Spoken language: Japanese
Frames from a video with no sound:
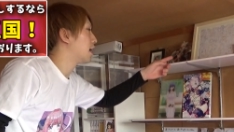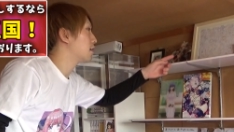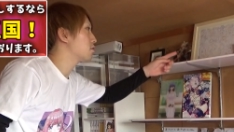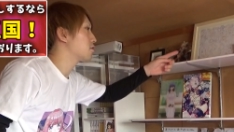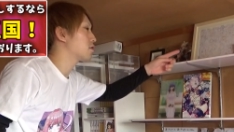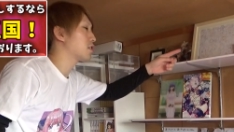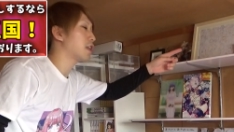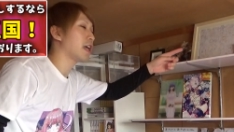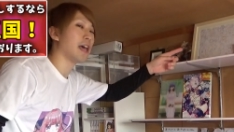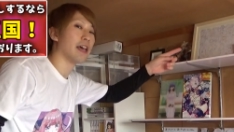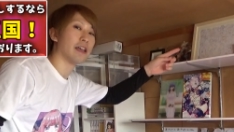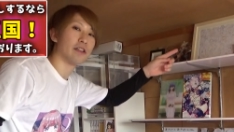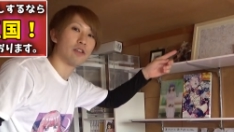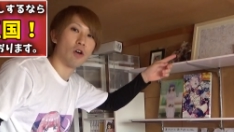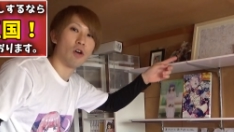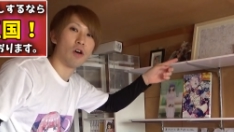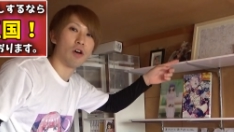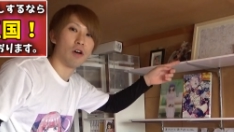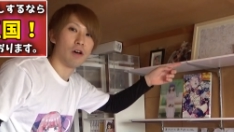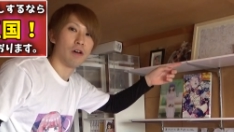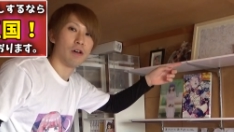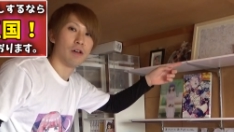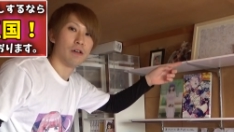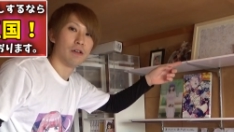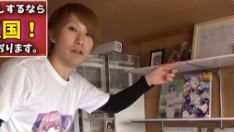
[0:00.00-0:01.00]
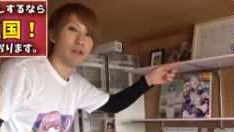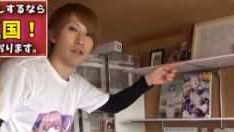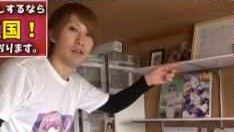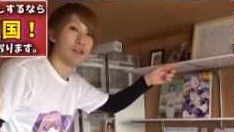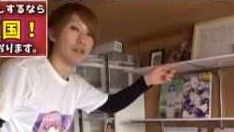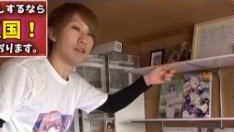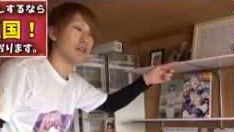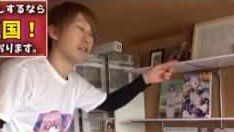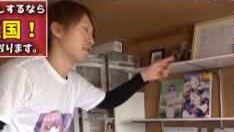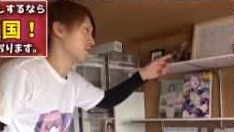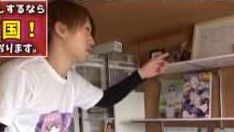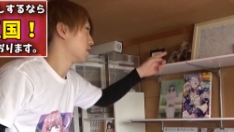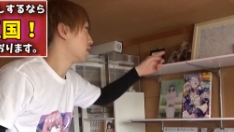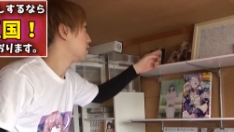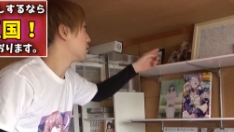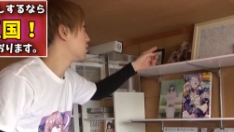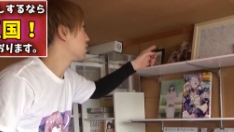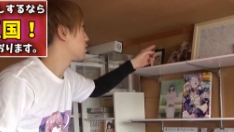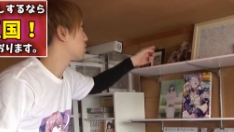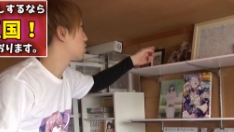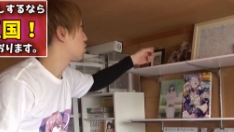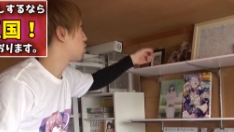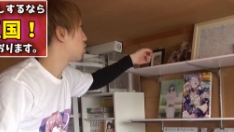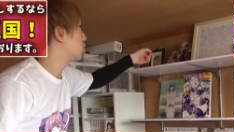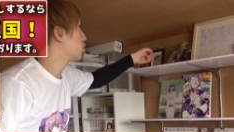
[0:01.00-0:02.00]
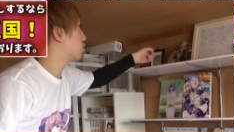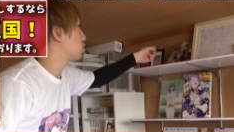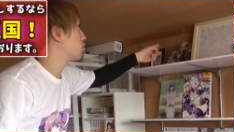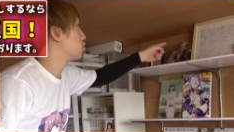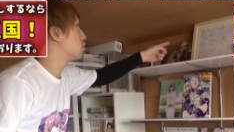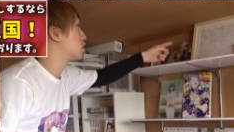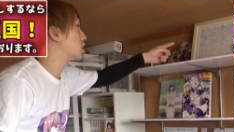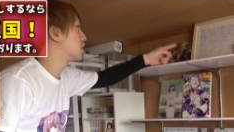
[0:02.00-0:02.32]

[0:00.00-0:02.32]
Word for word: ある程度この